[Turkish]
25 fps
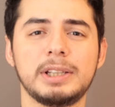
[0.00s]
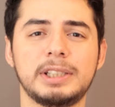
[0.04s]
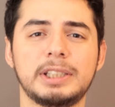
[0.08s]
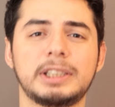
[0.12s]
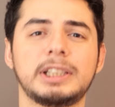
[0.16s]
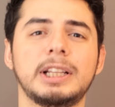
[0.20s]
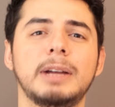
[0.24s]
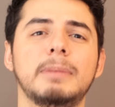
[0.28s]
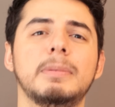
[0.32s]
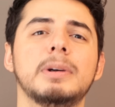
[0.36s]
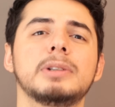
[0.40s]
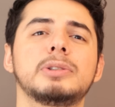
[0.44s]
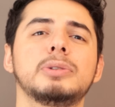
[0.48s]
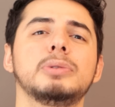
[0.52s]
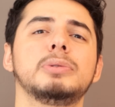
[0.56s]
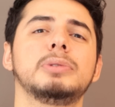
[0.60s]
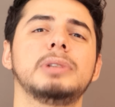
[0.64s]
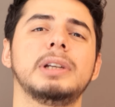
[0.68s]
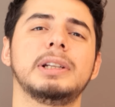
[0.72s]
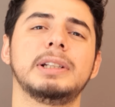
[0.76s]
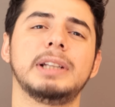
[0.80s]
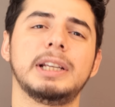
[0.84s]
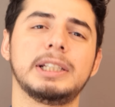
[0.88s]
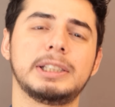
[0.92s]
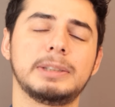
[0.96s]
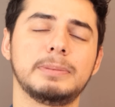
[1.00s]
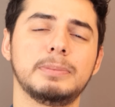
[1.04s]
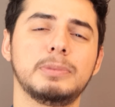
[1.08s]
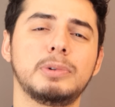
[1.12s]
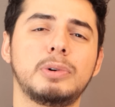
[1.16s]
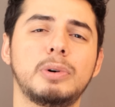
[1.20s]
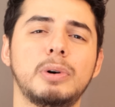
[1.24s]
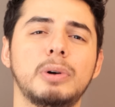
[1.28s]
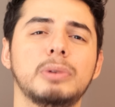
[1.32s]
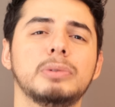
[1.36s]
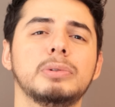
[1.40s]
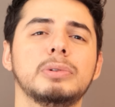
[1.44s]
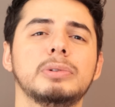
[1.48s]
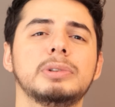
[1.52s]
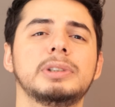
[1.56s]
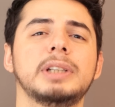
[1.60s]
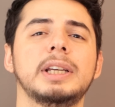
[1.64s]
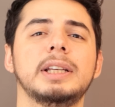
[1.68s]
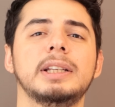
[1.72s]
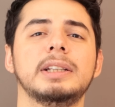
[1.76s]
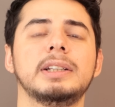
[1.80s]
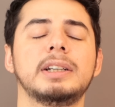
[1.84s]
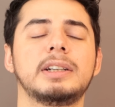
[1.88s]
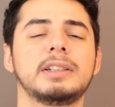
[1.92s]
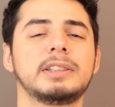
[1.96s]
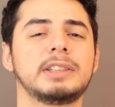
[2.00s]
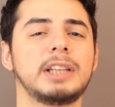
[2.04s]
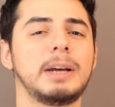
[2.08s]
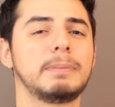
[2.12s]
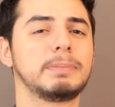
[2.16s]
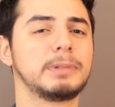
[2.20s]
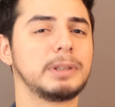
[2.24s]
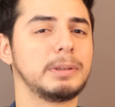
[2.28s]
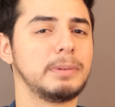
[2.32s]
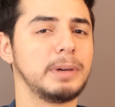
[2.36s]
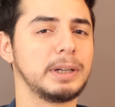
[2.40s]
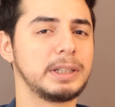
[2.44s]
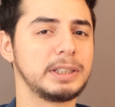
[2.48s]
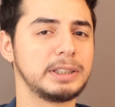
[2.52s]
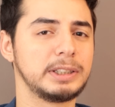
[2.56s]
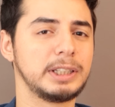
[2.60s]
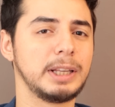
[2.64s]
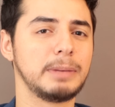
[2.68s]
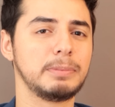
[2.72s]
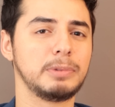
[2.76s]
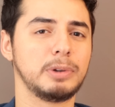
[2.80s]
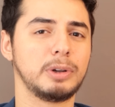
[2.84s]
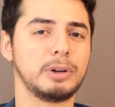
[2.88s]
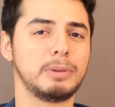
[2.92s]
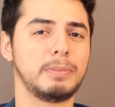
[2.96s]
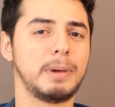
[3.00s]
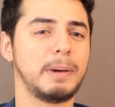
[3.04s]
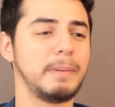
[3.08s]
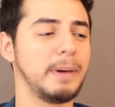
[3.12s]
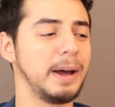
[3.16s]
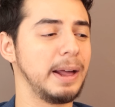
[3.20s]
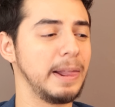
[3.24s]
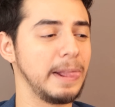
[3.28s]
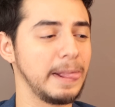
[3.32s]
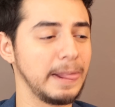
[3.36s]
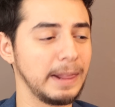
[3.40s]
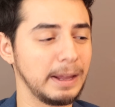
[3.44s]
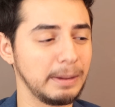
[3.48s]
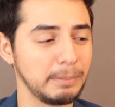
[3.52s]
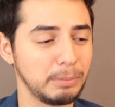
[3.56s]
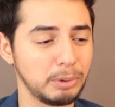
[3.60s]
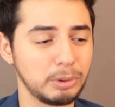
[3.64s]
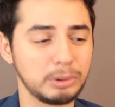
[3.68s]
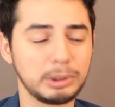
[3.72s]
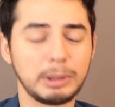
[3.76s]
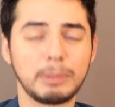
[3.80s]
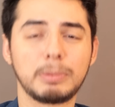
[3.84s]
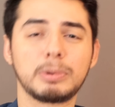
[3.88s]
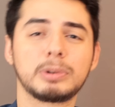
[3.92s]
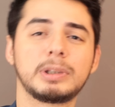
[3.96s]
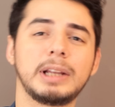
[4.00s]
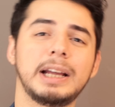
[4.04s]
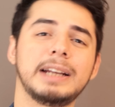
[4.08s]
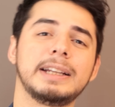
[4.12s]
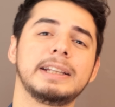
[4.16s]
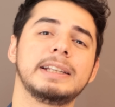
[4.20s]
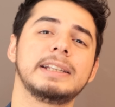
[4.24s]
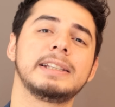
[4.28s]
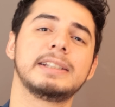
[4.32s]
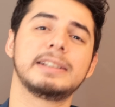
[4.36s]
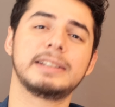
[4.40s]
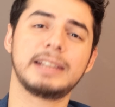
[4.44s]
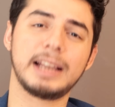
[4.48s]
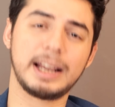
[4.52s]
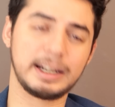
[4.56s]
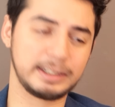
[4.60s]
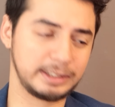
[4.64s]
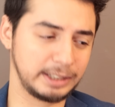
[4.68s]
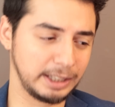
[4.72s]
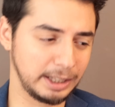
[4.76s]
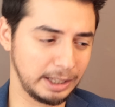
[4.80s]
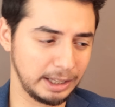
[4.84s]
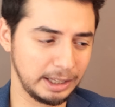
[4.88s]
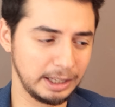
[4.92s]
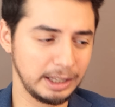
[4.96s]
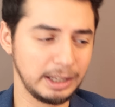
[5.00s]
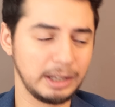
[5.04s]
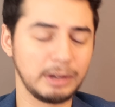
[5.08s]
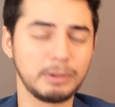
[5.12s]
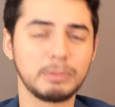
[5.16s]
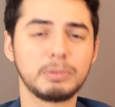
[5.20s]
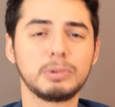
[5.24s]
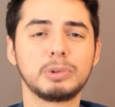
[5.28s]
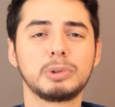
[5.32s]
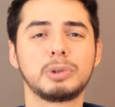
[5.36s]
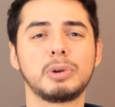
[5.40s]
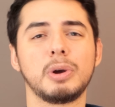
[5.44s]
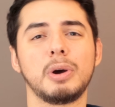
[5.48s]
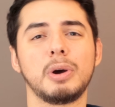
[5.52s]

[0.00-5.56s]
açıklaması üzerine şimdi bu konunun şeyini saptırmak istemiyorum ama bunu da burada hani izlerse bunu